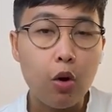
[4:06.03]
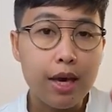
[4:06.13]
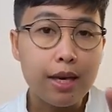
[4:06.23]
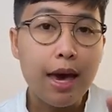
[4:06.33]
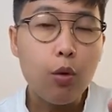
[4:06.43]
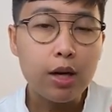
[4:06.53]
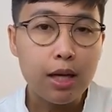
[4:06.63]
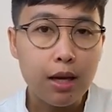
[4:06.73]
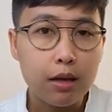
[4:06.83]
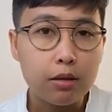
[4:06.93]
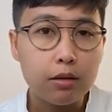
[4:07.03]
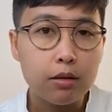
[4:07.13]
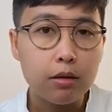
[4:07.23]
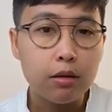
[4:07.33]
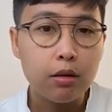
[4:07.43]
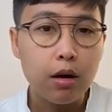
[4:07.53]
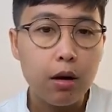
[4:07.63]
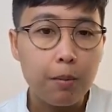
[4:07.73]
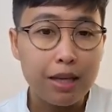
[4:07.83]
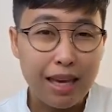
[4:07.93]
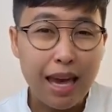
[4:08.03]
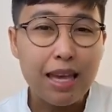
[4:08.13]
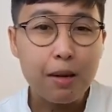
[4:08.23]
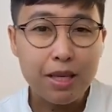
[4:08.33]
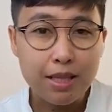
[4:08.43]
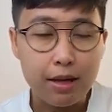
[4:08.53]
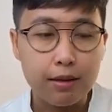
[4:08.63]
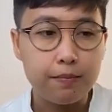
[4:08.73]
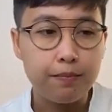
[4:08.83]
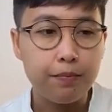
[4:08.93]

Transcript: ต่อให้แก้วันนี้มันแก้ยังไม่เสร็จ